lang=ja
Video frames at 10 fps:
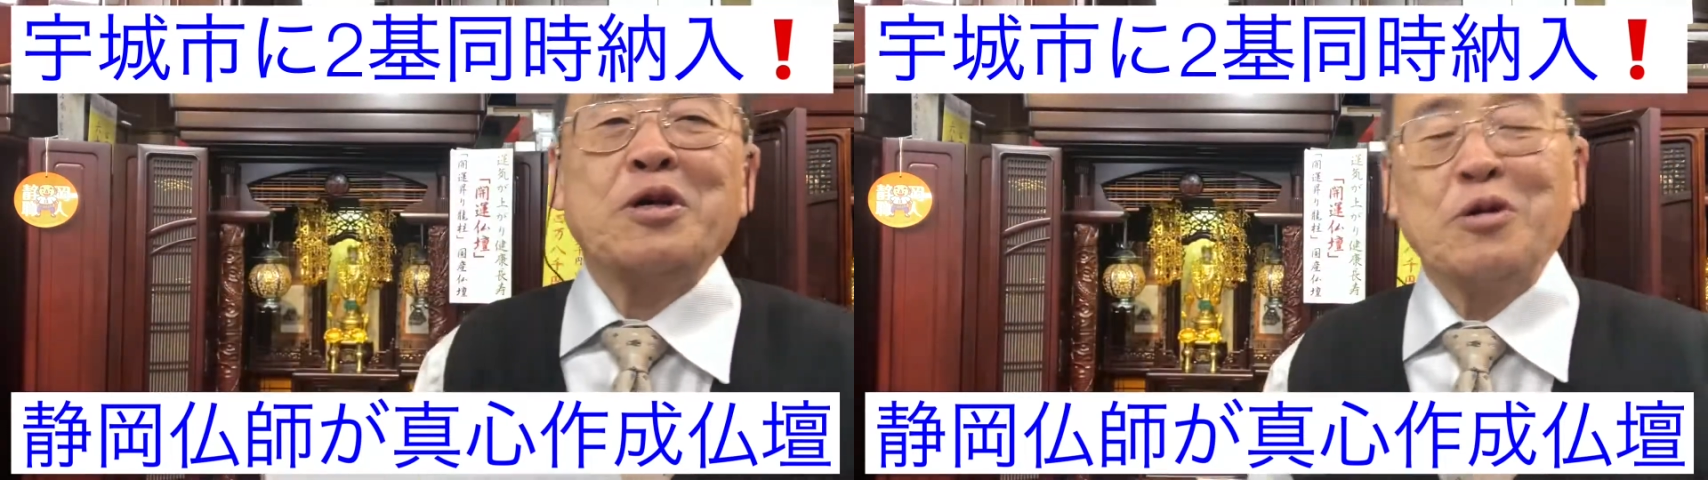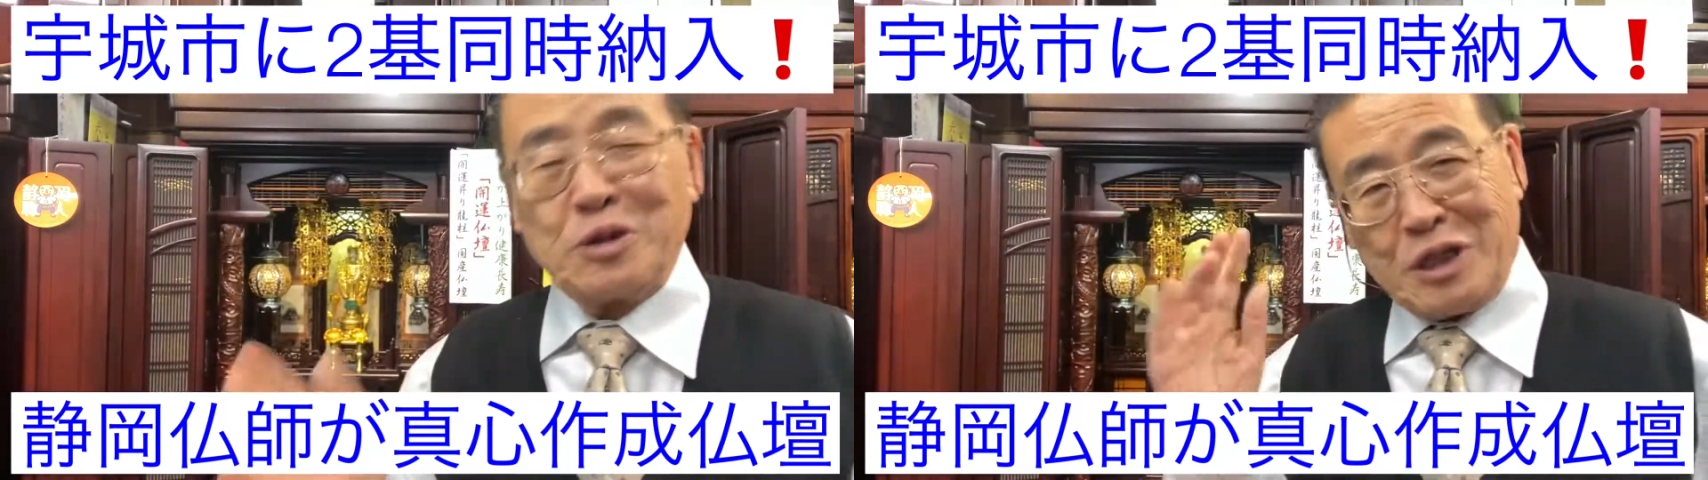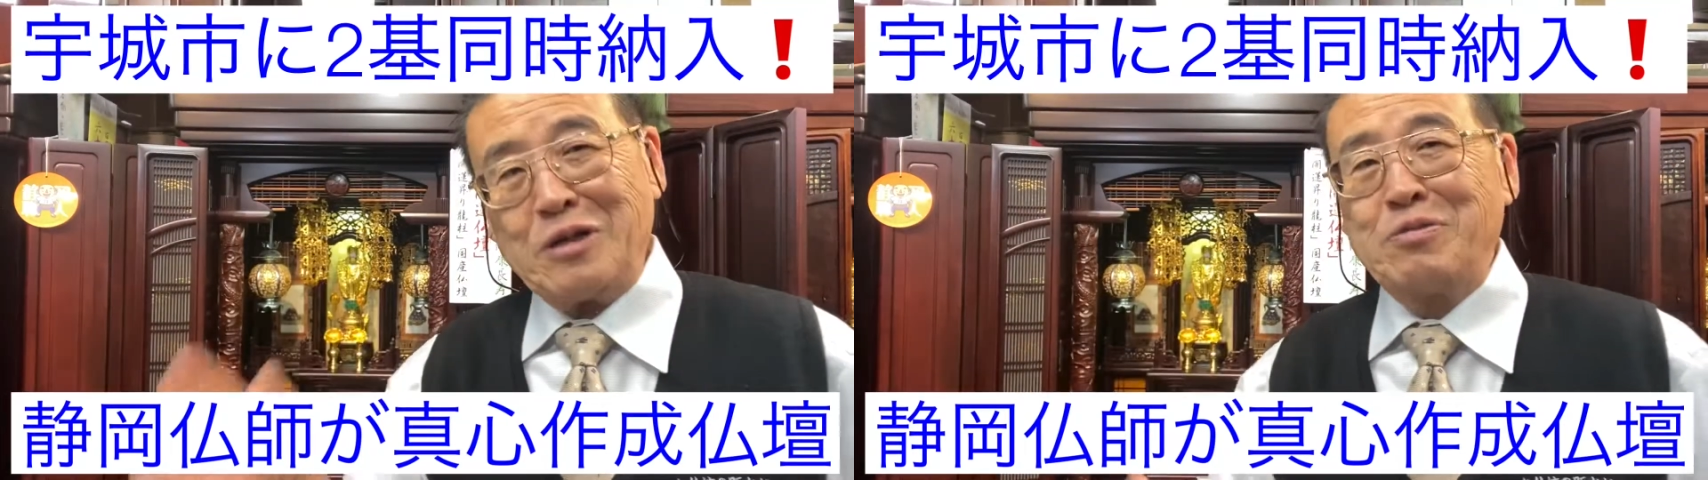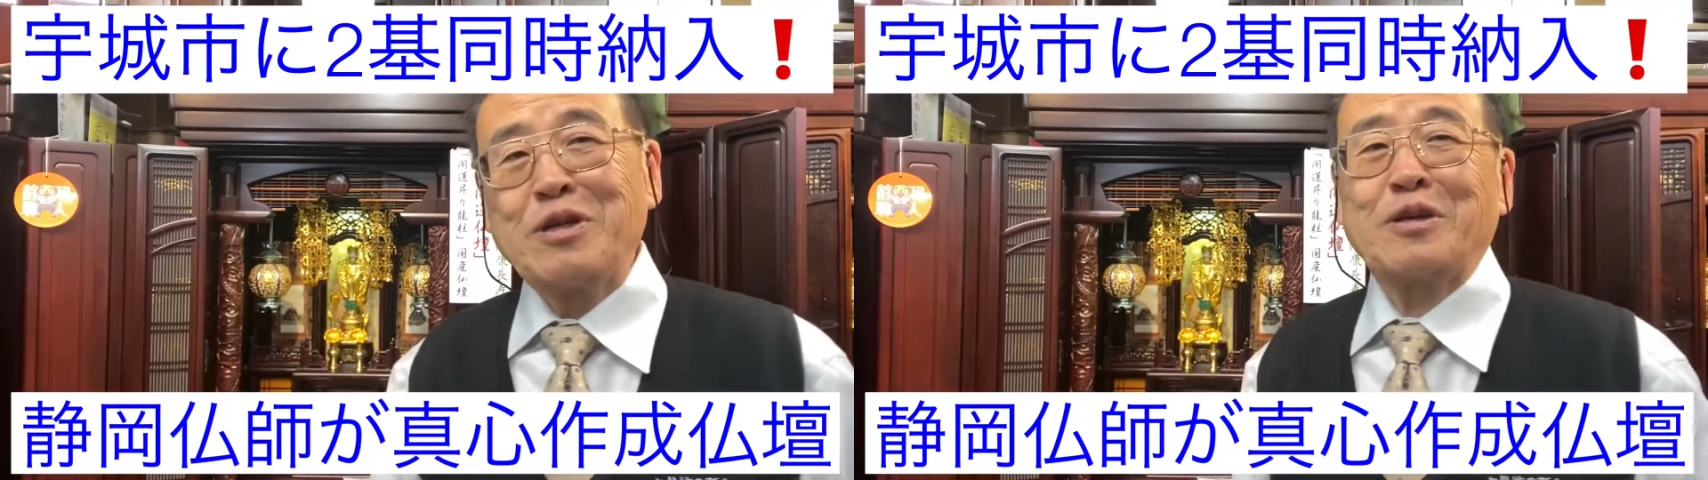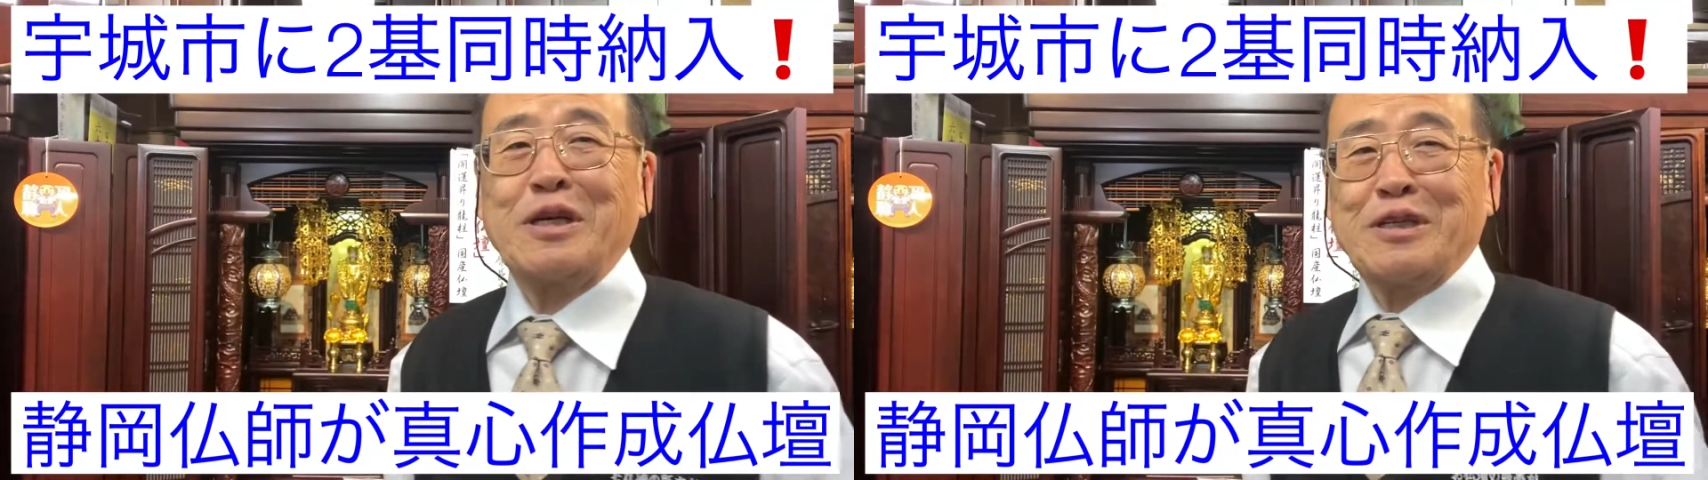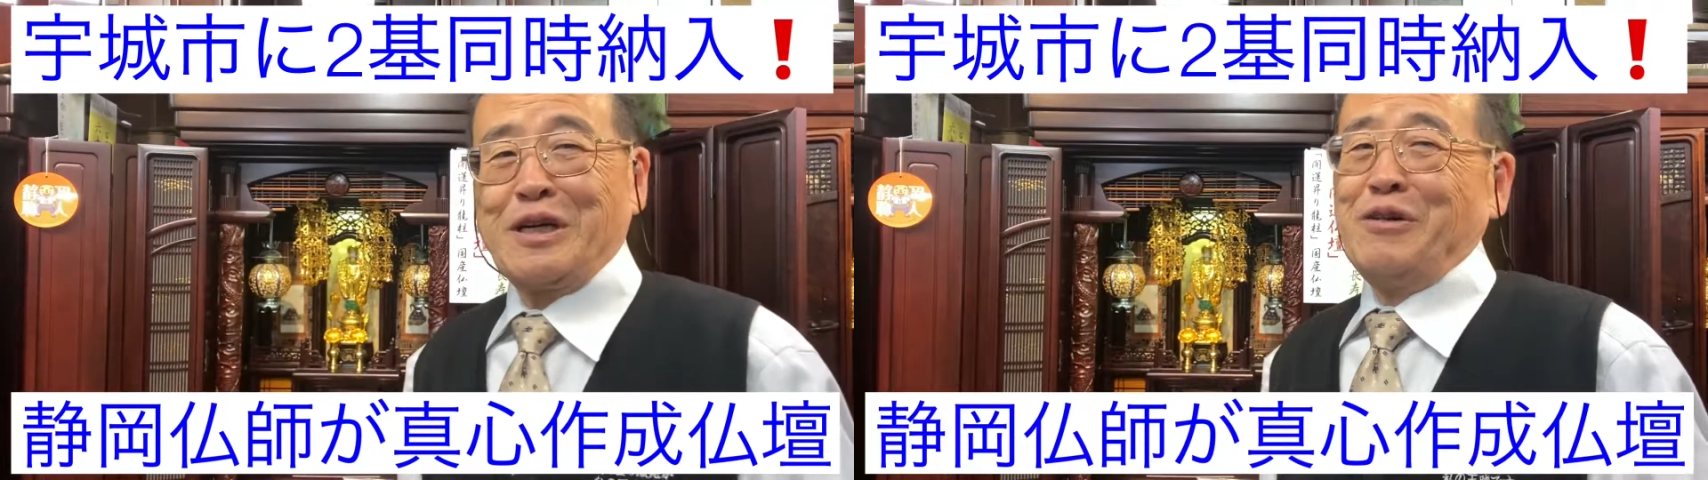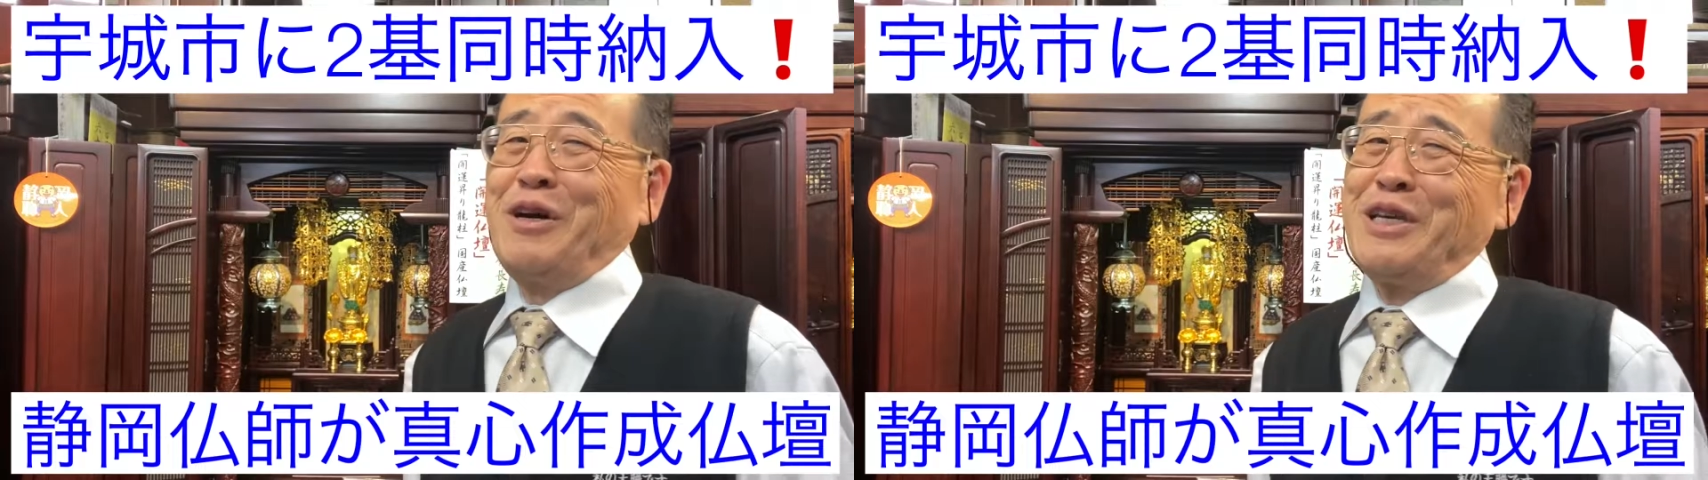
おっしゃるビートたけしさんが、